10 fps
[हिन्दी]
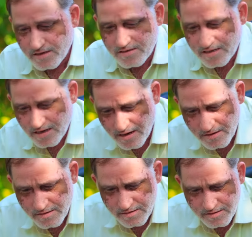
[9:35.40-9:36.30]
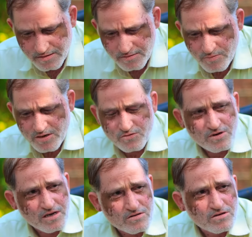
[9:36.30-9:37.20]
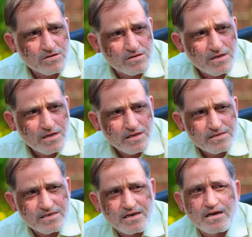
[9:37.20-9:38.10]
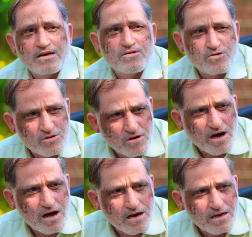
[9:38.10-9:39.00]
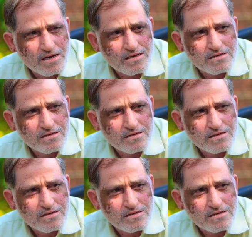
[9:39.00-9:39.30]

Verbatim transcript: चाचा मैं नू कह रहा हूँ जैसा कल को त्यौहार है